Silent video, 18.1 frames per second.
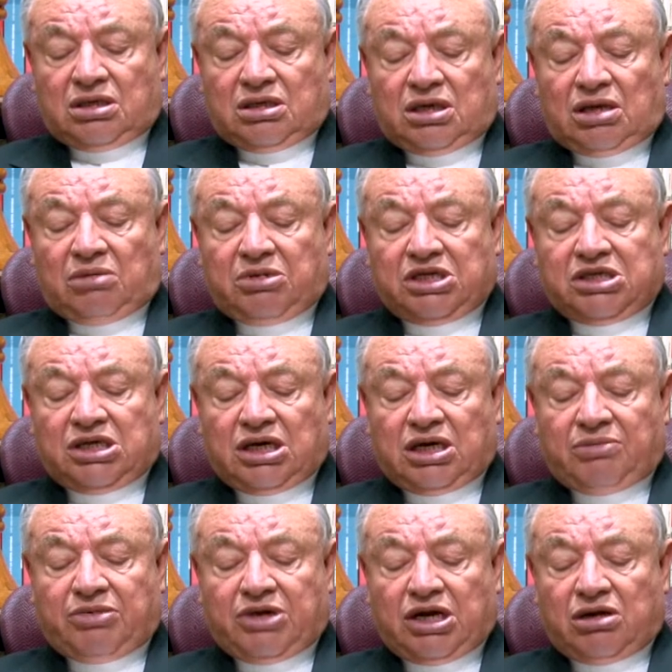El
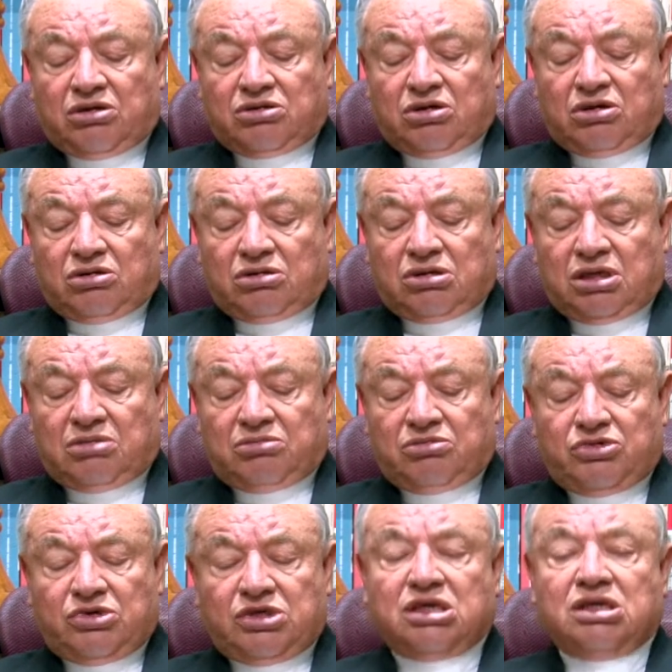mensaje para nosotros es
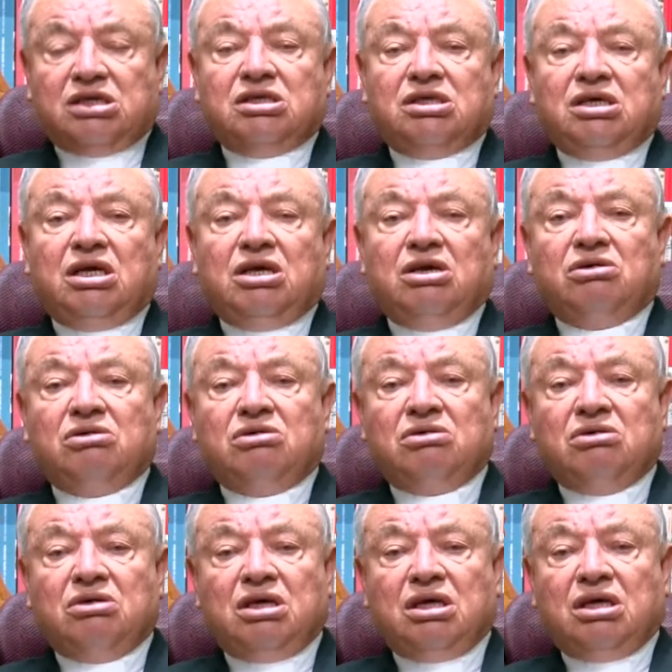muy sencillo
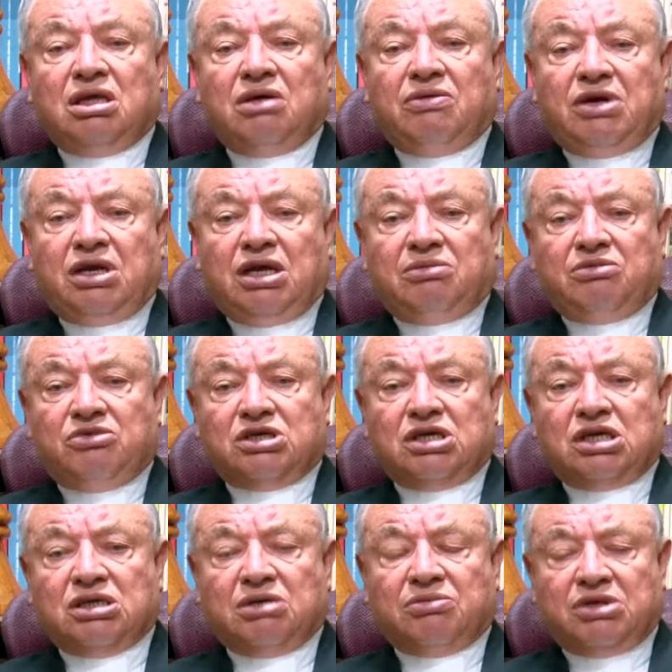y deberíamos
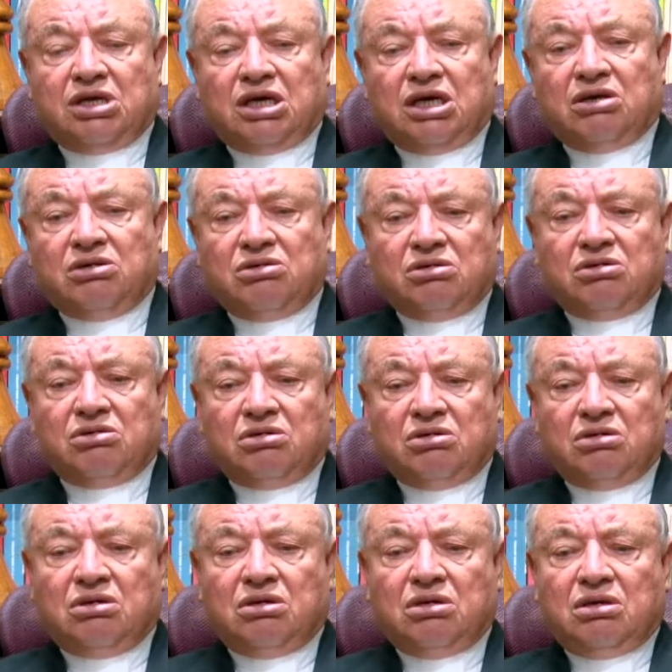aceptarlo
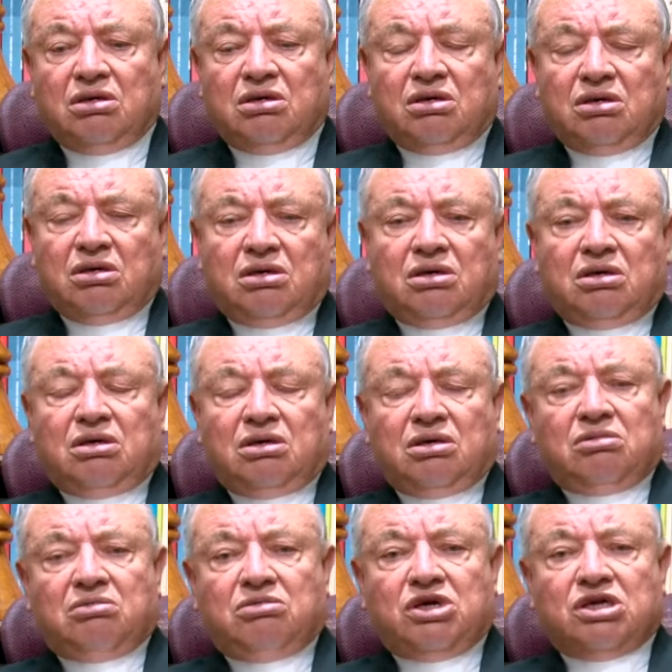con,
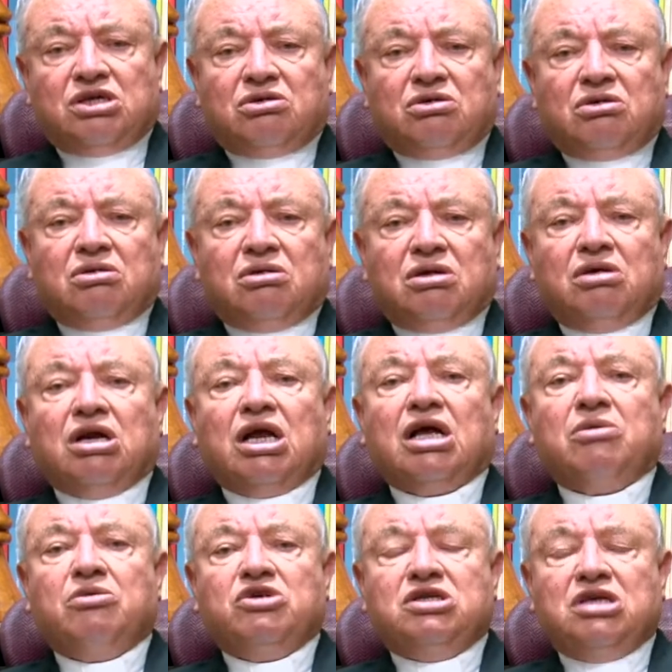pues, con
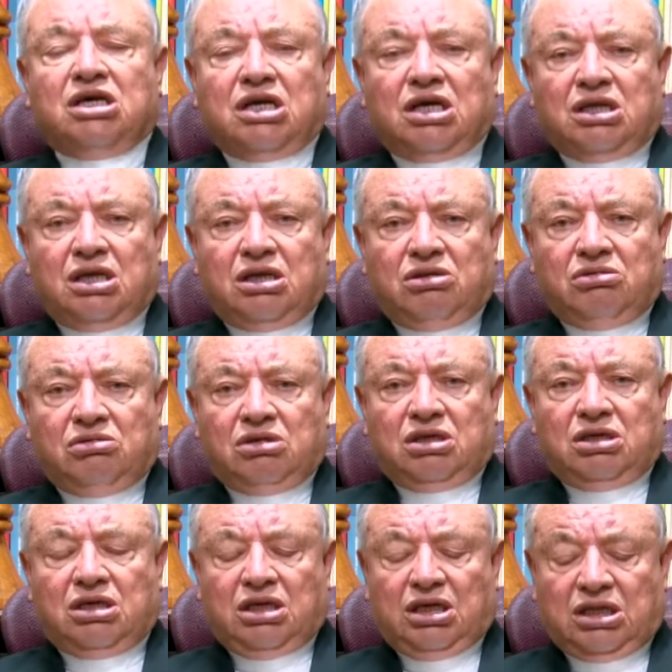mucha gratitud
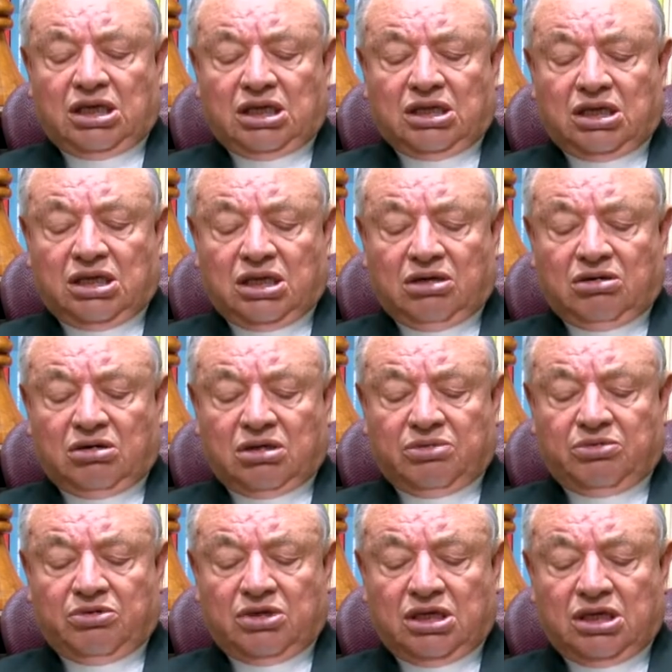y tratar de
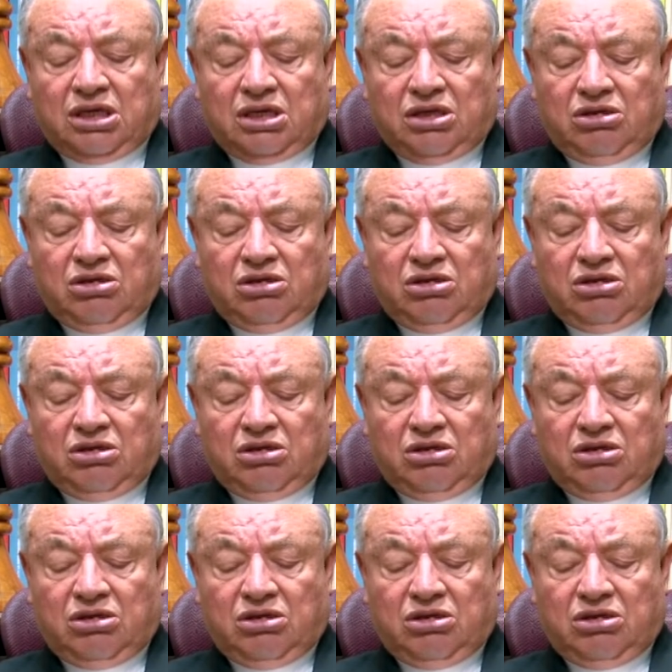corresponder.